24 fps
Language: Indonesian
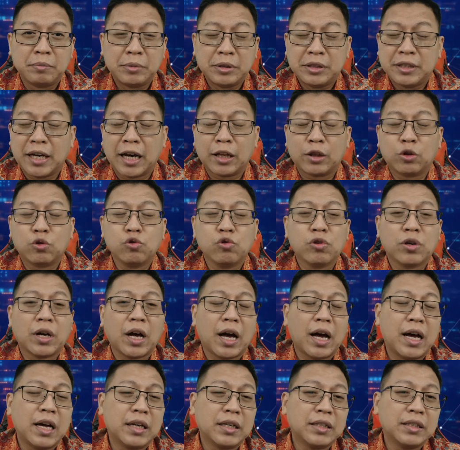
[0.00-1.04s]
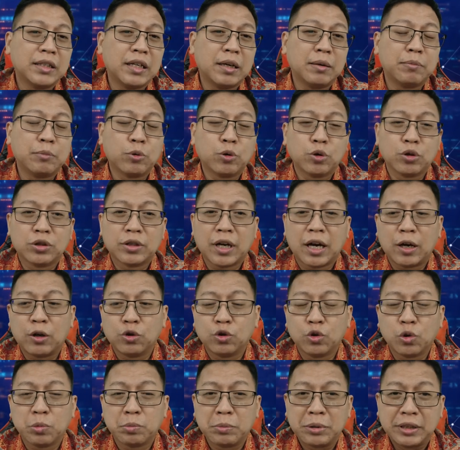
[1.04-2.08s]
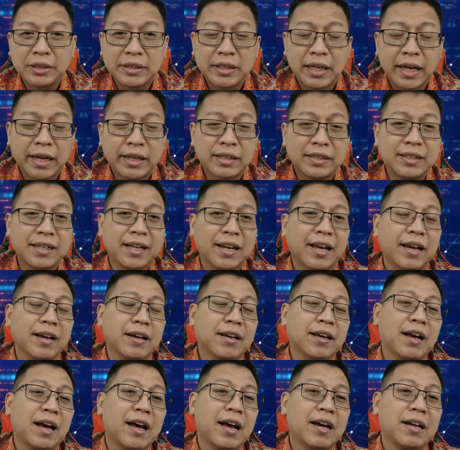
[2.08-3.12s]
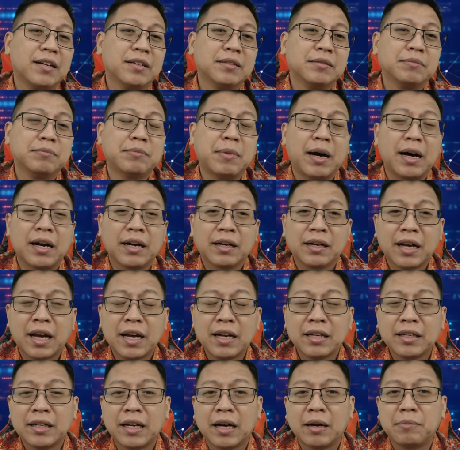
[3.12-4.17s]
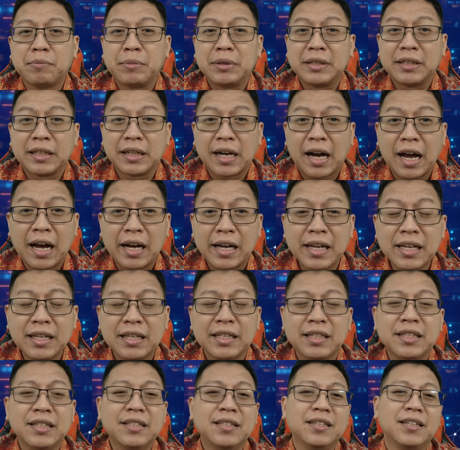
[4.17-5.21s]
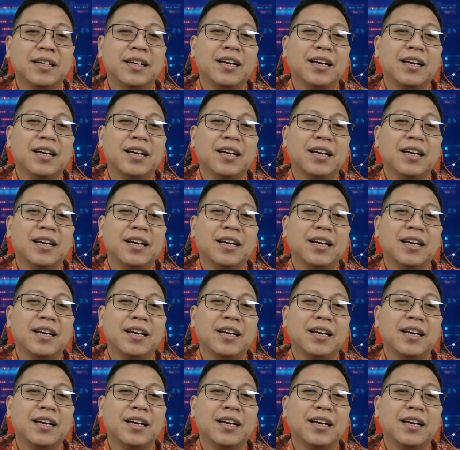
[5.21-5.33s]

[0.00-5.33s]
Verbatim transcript: menjatuhkan, yang berusaha untuk menjelek-jelekan, bahkan yang menyerang ini.